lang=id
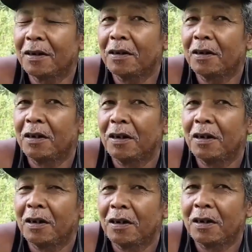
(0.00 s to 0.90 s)
Pak tuh
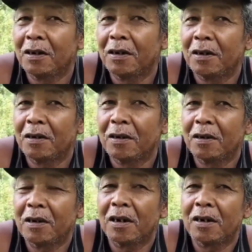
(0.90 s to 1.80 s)
harga sekarang sawi
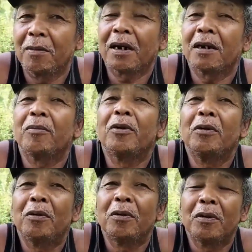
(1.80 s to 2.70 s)
bok berapa? lima
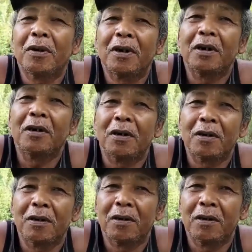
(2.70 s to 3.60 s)
ribu lima
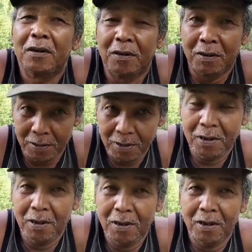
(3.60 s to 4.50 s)
ribu berarti termasuk harga
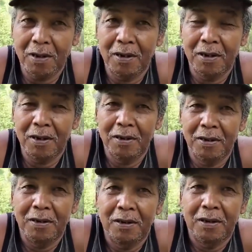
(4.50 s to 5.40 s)
lumayan ya, ya.
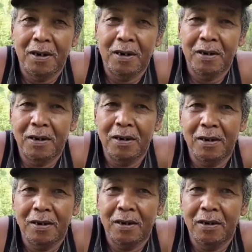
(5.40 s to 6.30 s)
sejak kapan
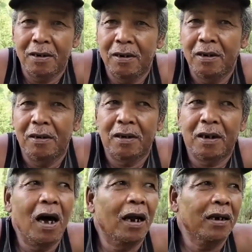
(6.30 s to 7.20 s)
naiknya harga saibok ini
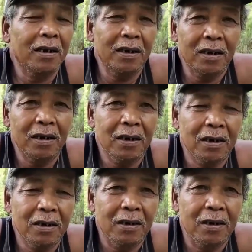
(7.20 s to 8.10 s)
pak tiga hari
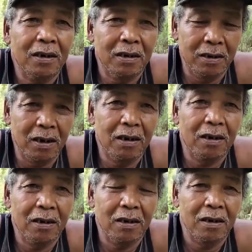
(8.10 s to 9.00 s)
ini tiga hari
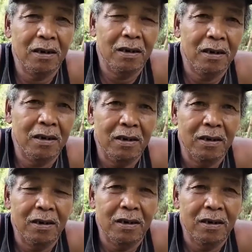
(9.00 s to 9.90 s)
ini pak ya
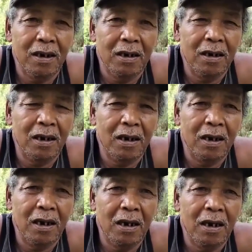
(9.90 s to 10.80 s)
berarti dengan
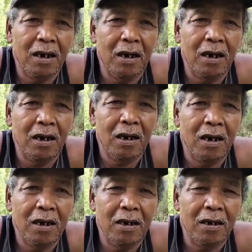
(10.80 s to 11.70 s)
harga
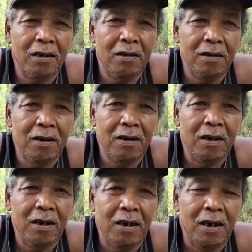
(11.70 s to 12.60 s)
obat-obatan sama
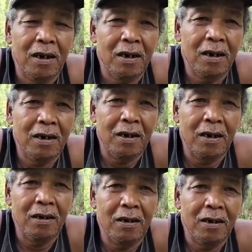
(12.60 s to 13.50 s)
pupuk kalau harga
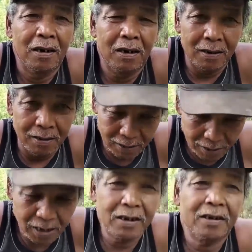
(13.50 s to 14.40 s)
lima ribu masih ada
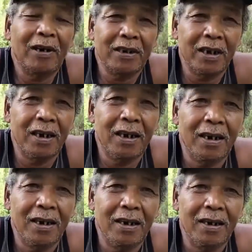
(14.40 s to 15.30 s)
kelebihan iya ya,
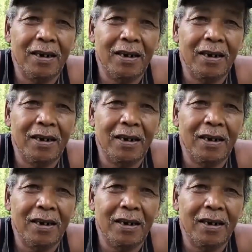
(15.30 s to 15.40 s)
masih